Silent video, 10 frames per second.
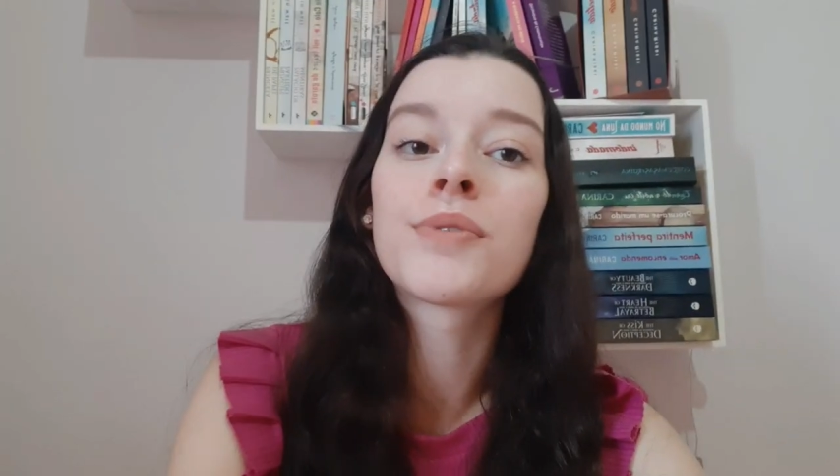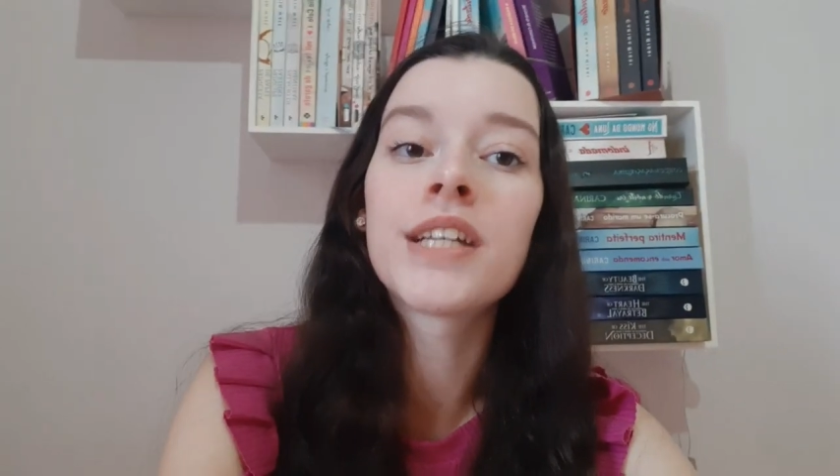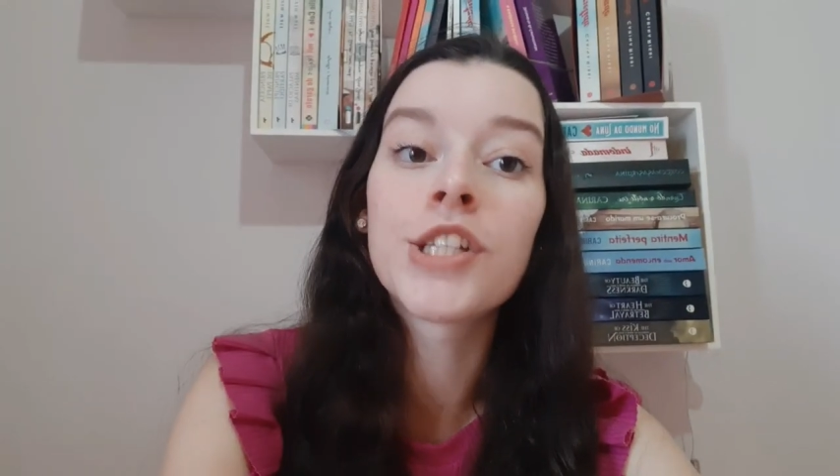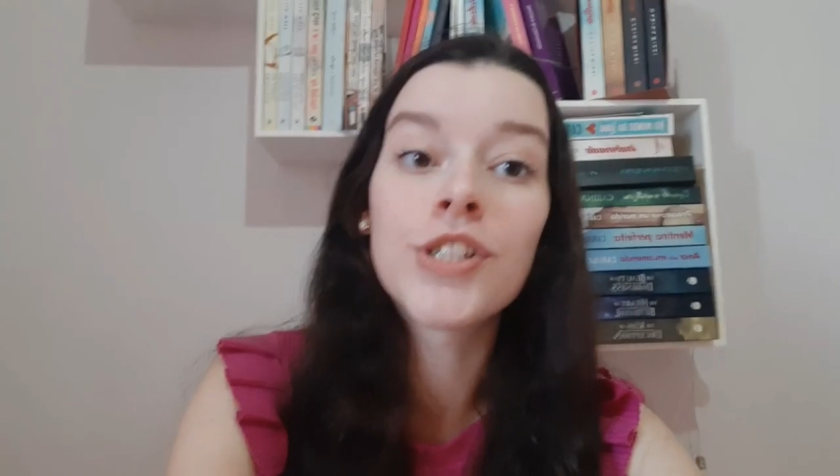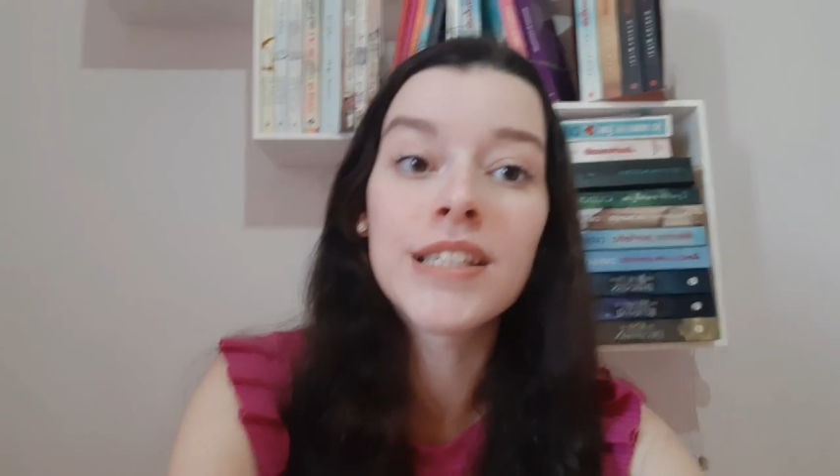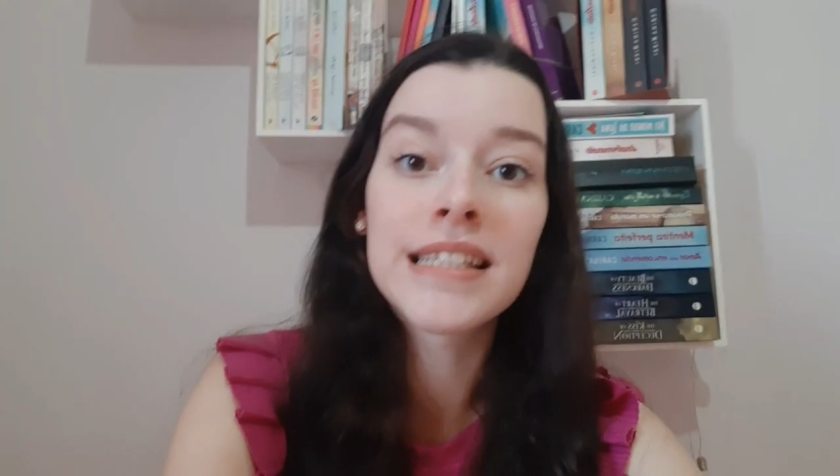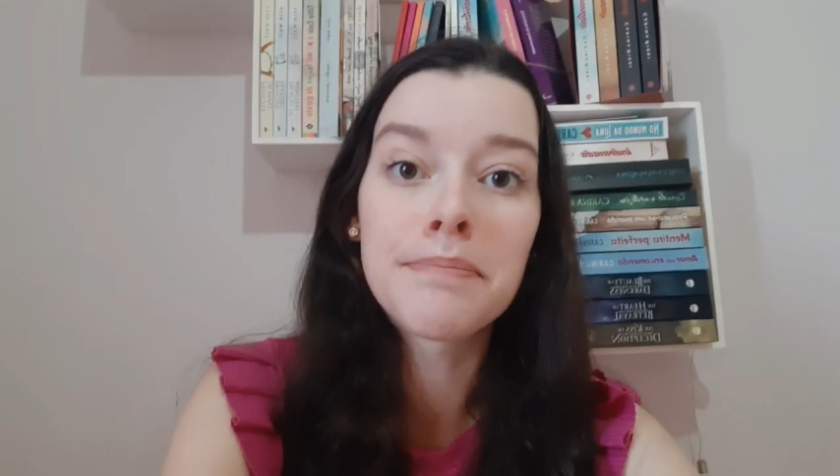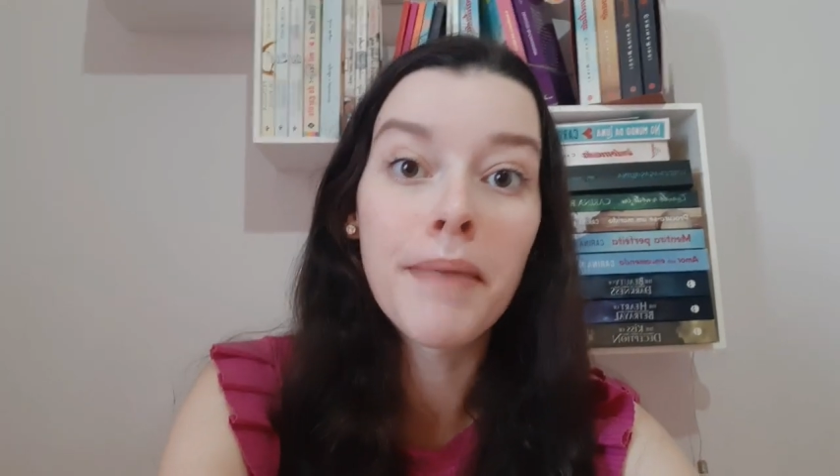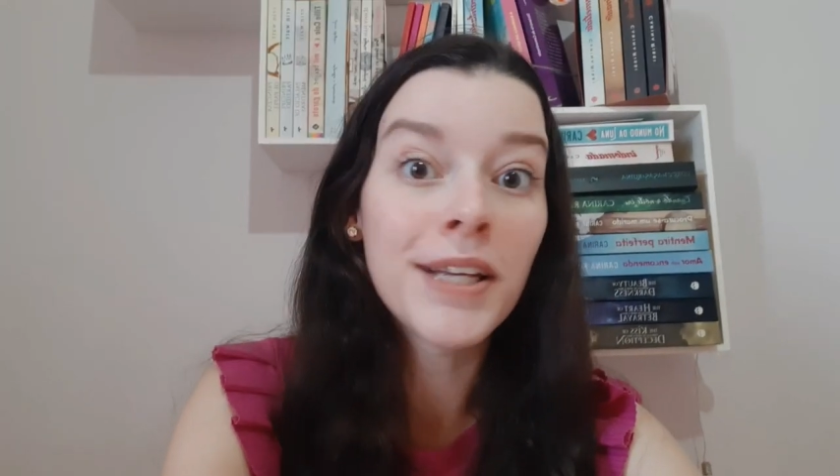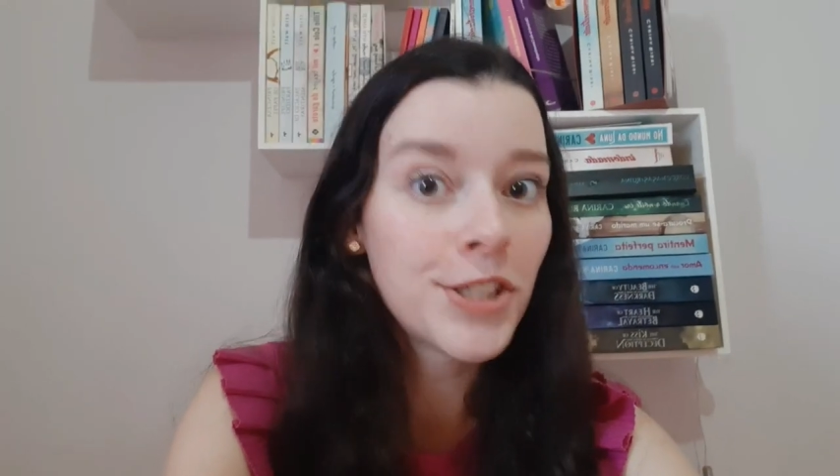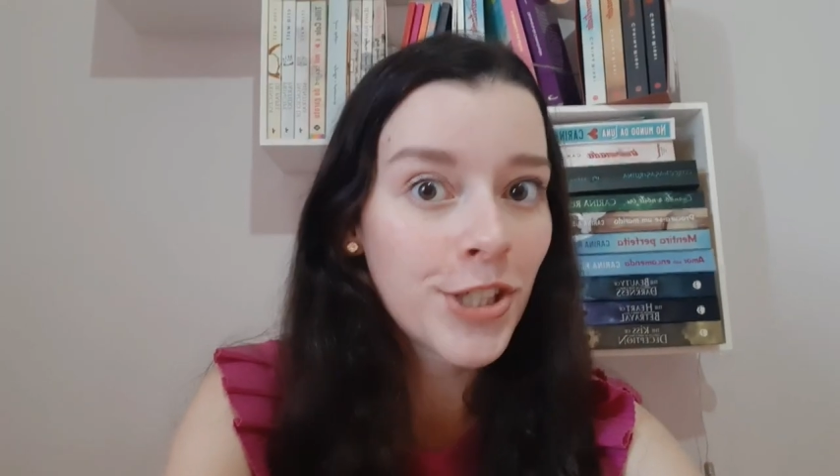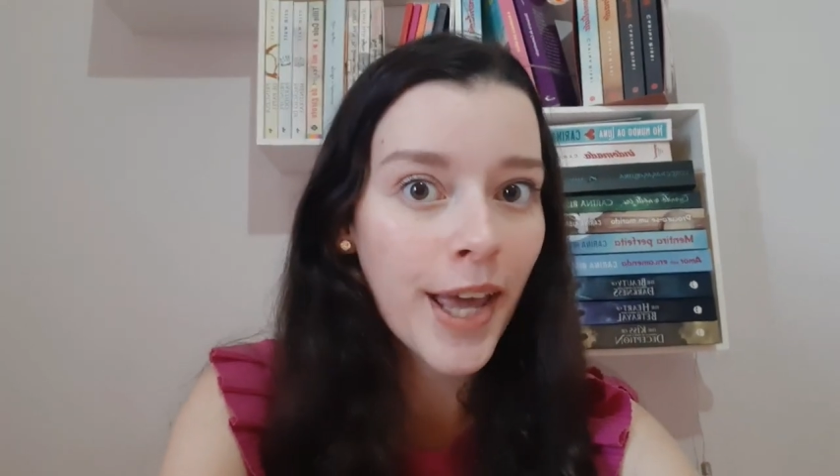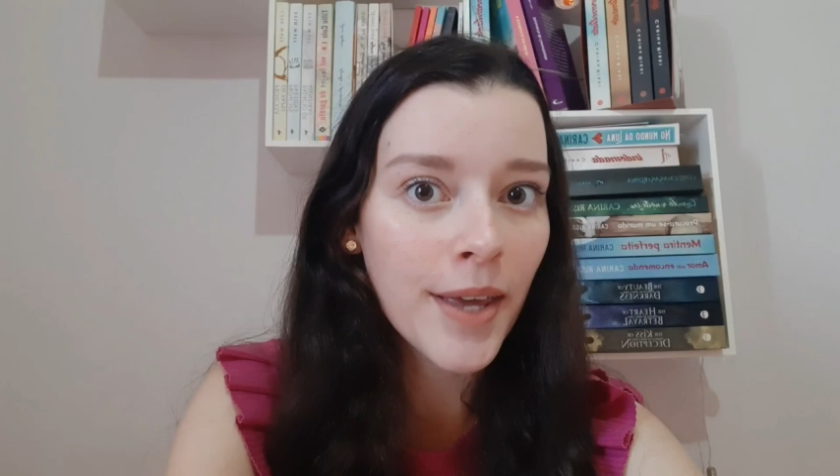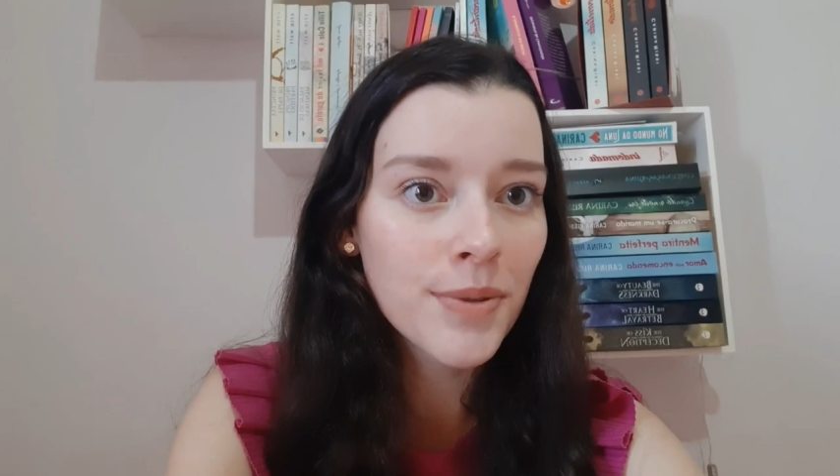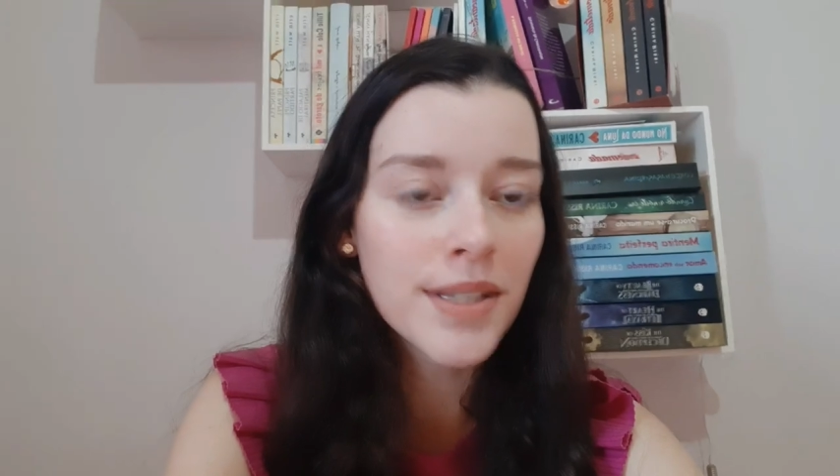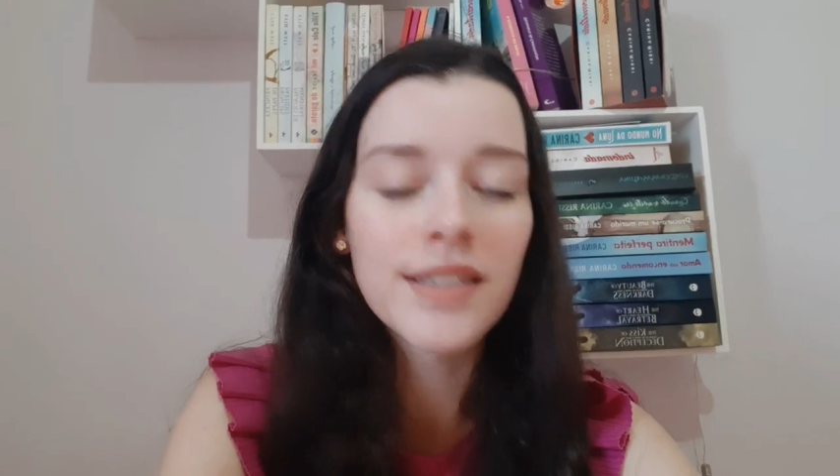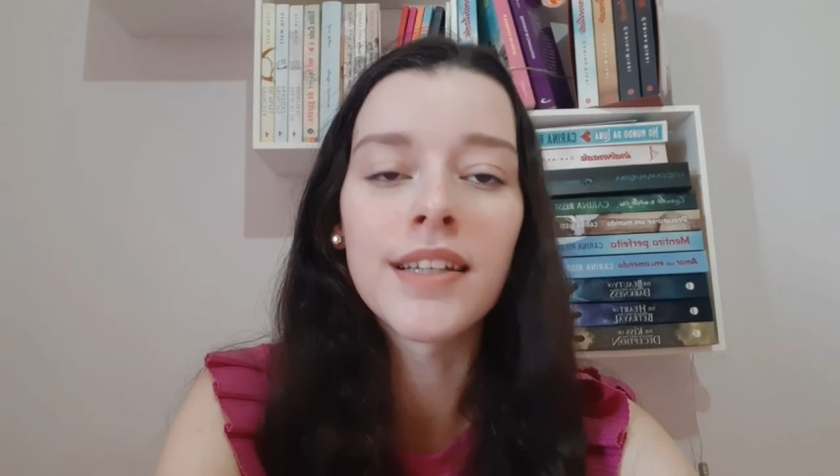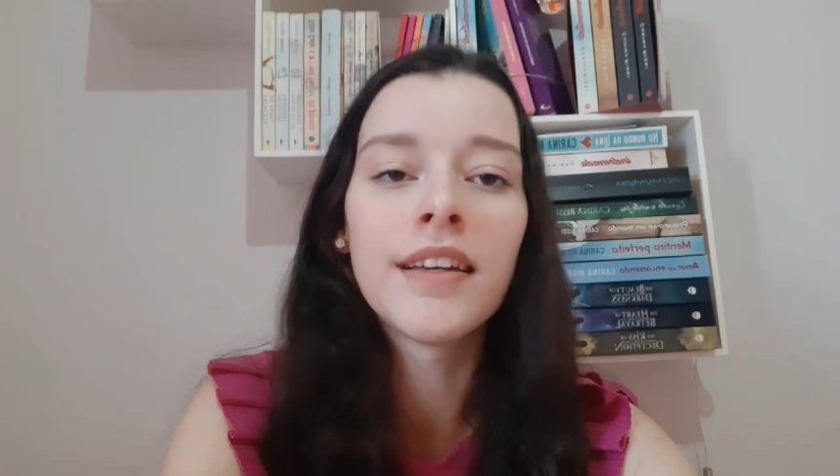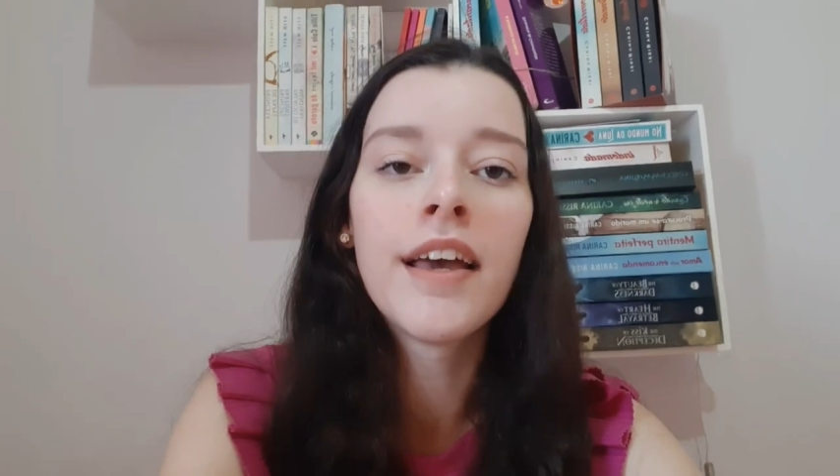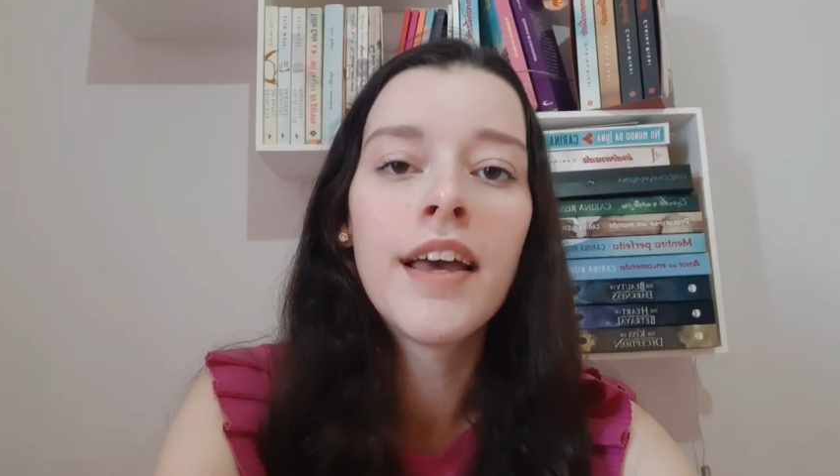ser dias bem cheios,
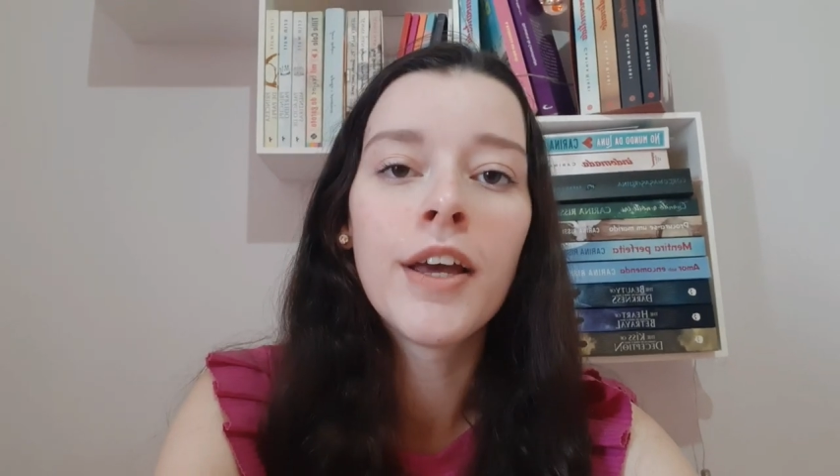assim.